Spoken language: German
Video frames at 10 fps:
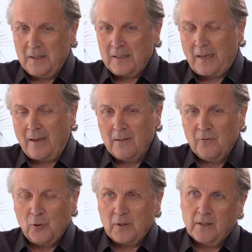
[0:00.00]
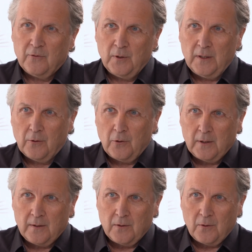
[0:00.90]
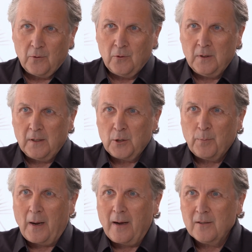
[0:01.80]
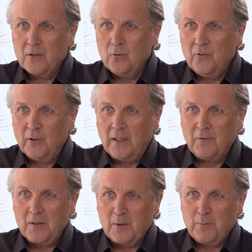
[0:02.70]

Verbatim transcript: jetzt gerade einen Vortrag von dir gehört und da sprachst du von etwas,